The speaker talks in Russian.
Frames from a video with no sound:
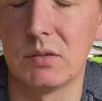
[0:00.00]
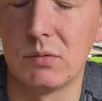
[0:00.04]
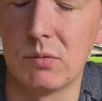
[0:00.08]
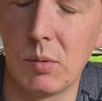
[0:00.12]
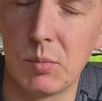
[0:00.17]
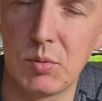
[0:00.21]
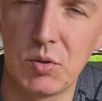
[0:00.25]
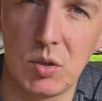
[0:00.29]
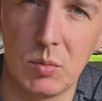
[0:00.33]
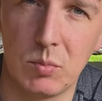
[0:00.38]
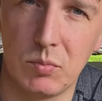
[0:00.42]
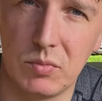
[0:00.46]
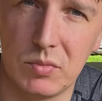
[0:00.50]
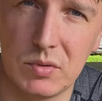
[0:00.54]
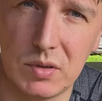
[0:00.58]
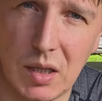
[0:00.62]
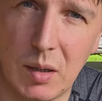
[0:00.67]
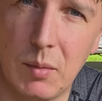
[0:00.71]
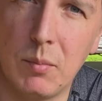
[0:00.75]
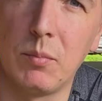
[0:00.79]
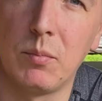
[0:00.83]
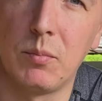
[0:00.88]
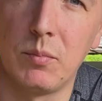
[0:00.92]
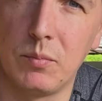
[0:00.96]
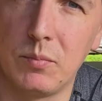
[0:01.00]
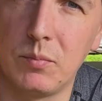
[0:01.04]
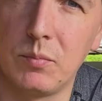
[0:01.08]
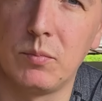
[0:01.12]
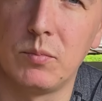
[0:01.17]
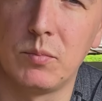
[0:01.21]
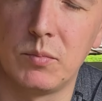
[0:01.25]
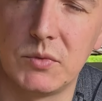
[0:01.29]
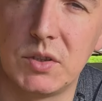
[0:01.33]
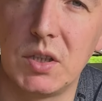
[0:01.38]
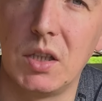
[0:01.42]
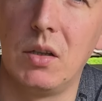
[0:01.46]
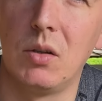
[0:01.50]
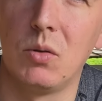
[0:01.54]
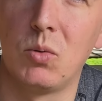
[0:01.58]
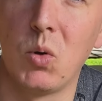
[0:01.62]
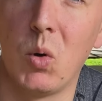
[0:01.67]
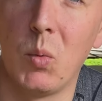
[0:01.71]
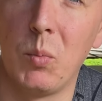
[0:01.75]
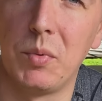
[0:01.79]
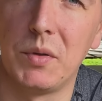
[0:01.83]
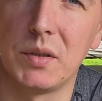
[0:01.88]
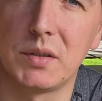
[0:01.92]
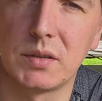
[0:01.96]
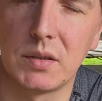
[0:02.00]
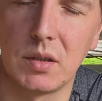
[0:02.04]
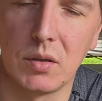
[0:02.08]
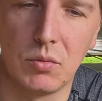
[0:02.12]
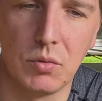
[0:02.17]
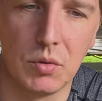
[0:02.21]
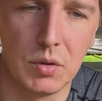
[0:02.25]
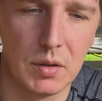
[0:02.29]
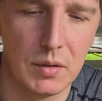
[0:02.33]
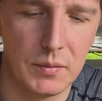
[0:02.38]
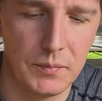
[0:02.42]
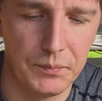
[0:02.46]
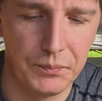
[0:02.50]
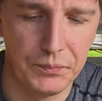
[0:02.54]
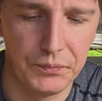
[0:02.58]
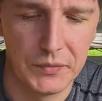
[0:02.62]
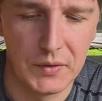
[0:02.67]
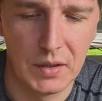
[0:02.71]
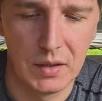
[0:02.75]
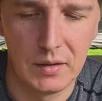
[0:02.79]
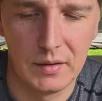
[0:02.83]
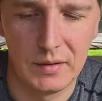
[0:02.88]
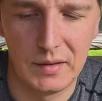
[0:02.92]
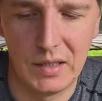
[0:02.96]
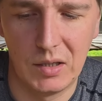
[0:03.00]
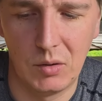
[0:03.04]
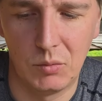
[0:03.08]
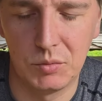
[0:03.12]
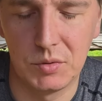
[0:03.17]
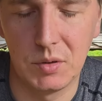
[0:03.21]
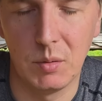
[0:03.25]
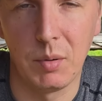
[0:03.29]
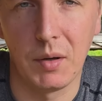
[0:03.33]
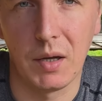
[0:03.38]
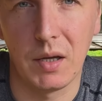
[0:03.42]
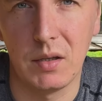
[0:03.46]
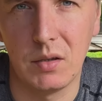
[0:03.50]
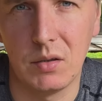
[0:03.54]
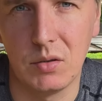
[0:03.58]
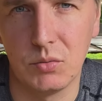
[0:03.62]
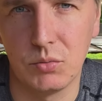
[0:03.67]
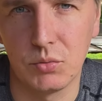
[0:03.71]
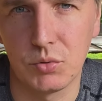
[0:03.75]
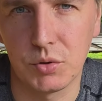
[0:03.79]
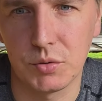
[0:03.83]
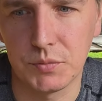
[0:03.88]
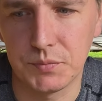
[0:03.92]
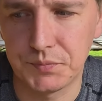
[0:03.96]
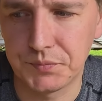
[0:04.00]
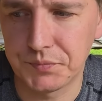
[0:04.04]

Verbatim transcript: В общем, там целый комплекс такой для удобрений нужен.